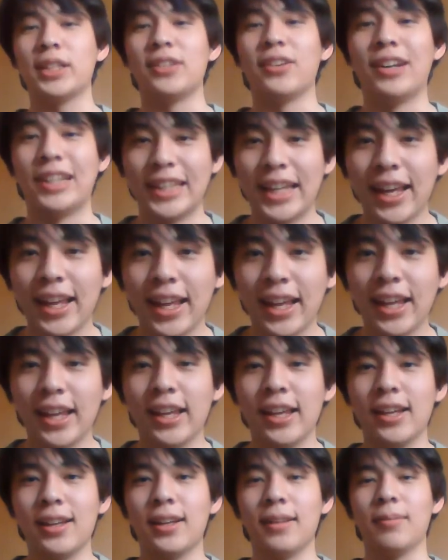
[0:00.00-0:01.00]
にはね
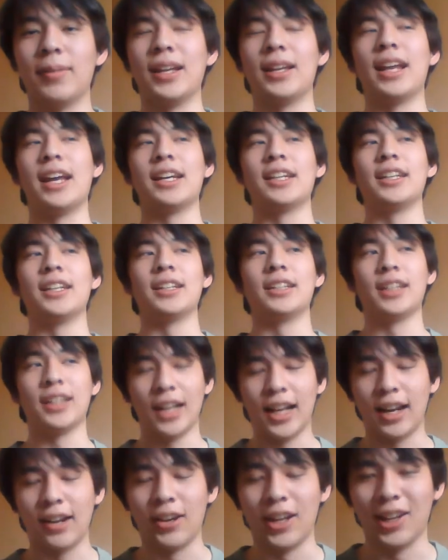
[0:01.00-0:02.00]
まあ来年か
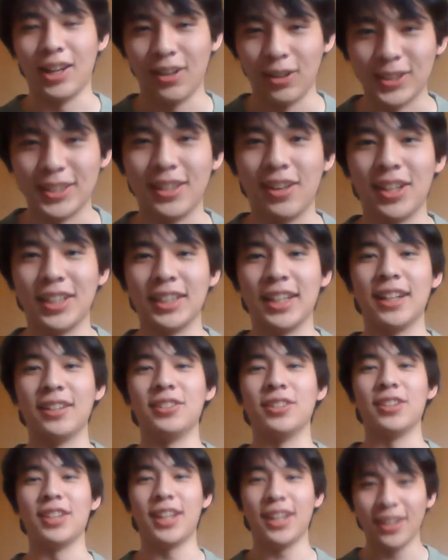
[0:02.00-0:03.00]
らはお世話になる
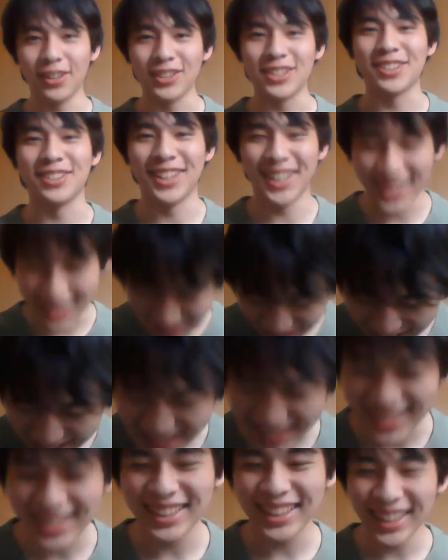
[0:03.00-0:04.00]
のでよろしくお願いしま
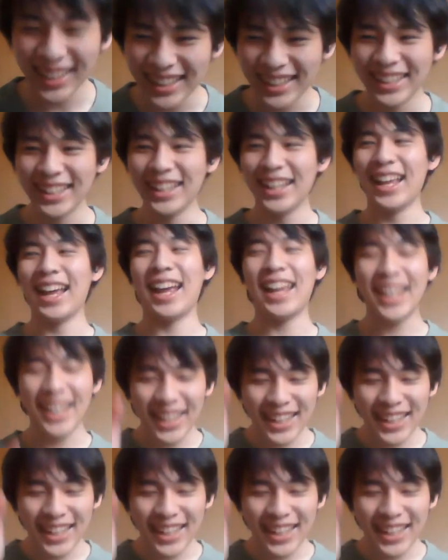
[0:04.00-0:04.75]
す。はい、